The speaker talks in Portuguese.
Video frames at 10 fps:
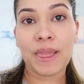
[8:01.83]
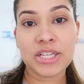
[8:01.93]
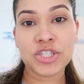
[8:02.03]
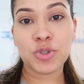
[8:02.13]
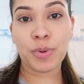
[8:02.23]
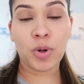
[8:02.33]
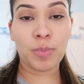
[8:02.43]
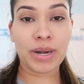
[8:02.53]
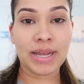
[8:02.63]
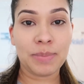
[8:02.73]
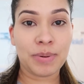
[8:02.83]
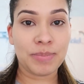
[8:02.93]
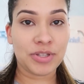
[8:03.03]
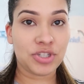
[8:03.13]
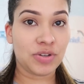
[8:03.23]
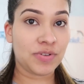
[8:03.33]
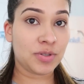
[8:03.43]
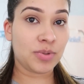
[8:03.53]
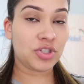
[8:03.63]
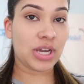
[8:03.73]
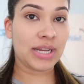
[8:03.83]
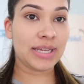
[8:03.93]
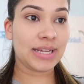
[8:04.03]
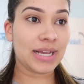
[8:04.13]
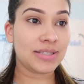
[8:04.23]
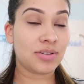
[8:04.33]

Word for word: a gente pagou pra ela e pra minha tia fazer uma diária aqui em casa,